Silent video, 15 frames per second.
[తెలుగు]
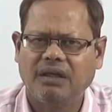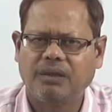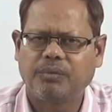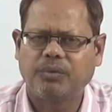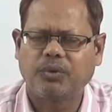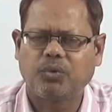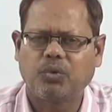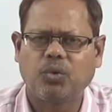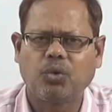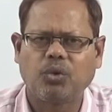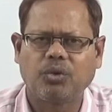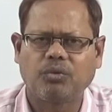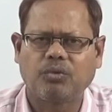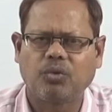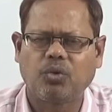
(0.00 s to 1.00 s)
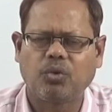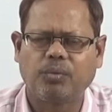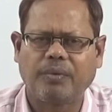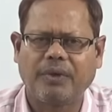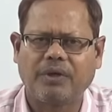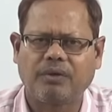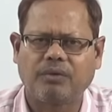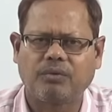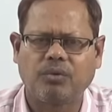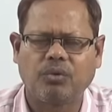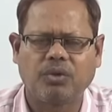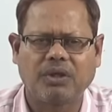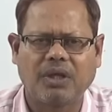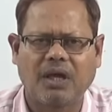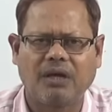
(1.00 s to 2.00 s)
ఇప్పుడు క్రూడ్ క్రూడ్ పెట్
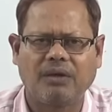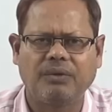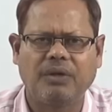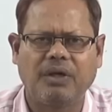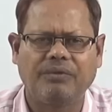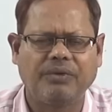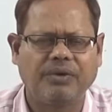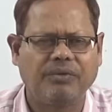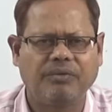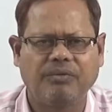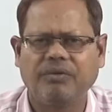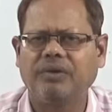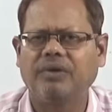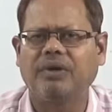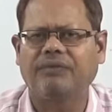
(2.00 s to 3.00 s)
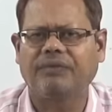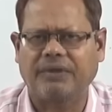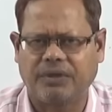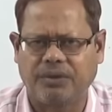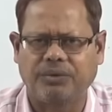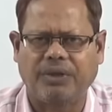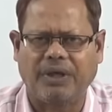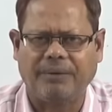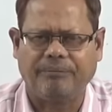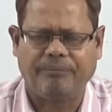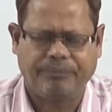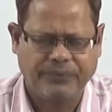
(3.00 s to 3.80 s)
క్రూడ్ ధరలు అవి ఇవి ఎఫెక్ట్ అవుతాయి